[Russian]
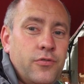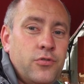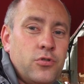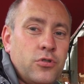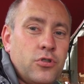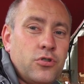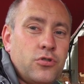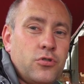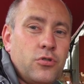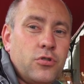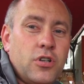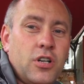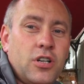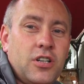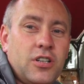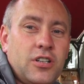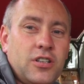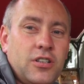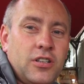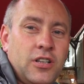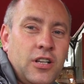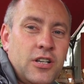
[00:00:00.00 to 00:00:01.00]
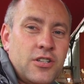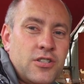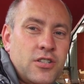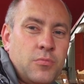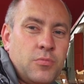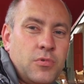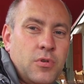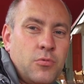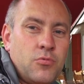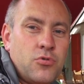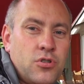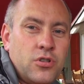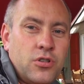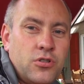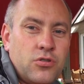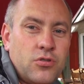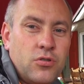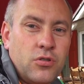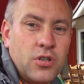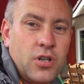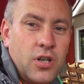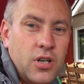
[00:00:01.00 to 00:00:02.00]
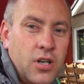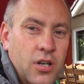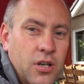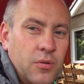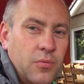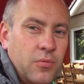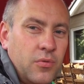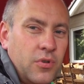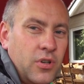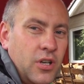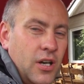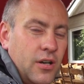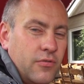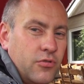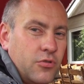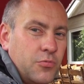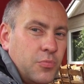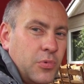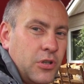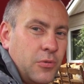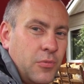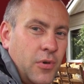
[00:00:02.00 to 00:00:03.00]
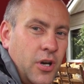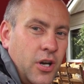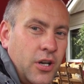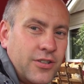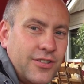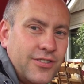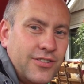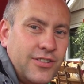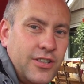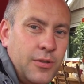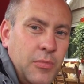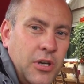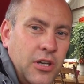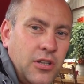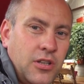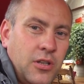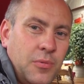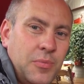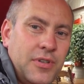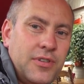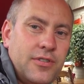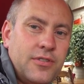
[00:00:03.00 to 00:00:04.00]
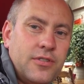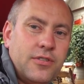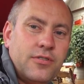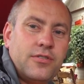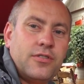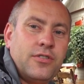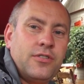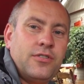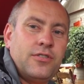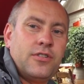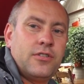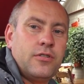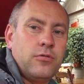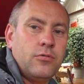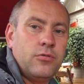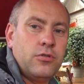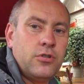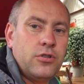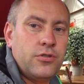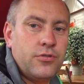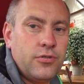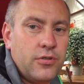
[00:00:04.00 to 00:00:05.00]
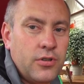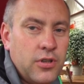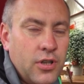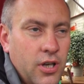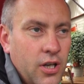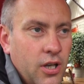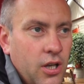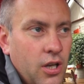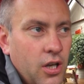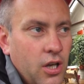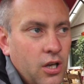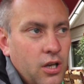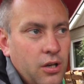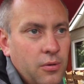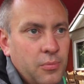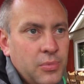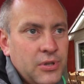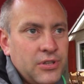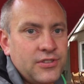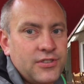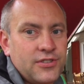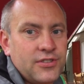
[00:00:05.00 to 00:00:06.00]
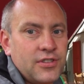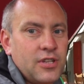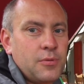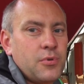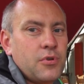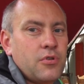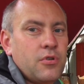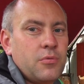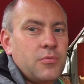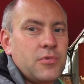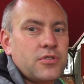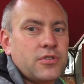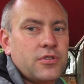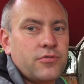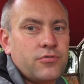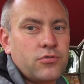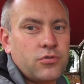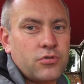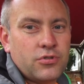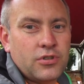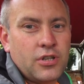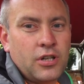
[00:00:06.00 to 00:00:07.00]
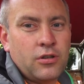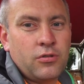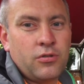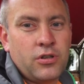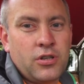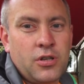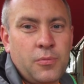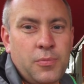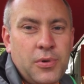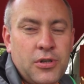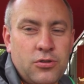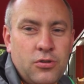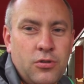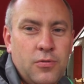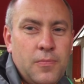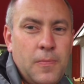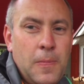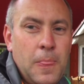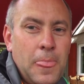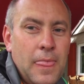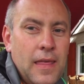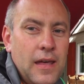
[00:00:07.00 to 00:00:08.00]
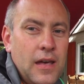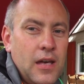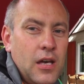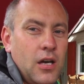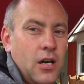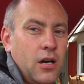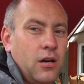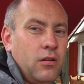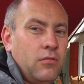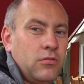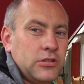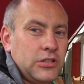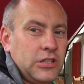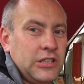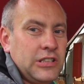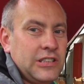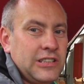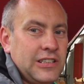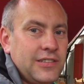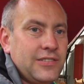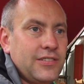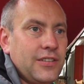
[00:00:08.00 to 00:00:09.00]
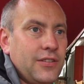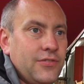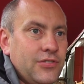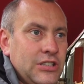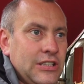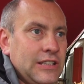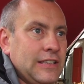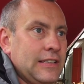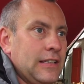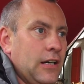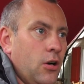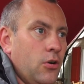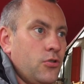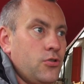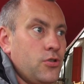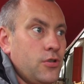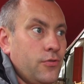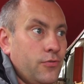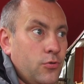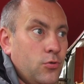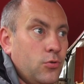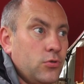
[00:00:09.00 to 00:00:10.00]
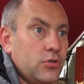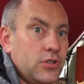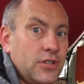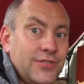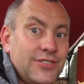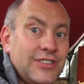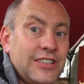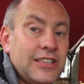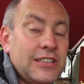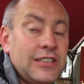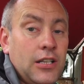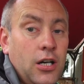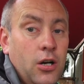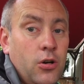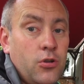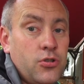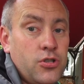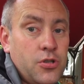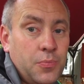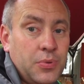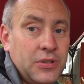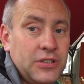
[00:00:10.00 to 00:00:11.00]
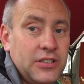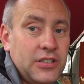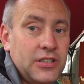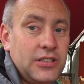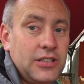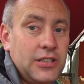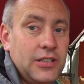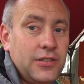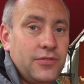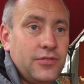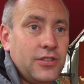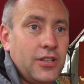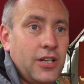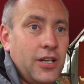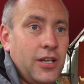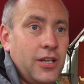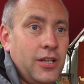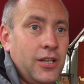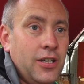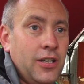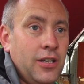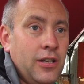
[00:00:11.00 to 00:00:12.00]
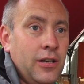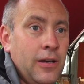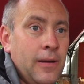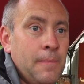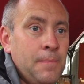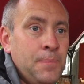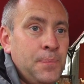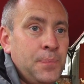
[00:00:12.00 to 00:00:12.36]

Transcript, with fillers: все настолько классно, потому что, насколько я вот понимаю, это семейный бизнес, и здесь люди действительно бизнес на первое место, все остальное на потом. Вот, и здесь всегда очень вкусно, всегда очень позитивно, и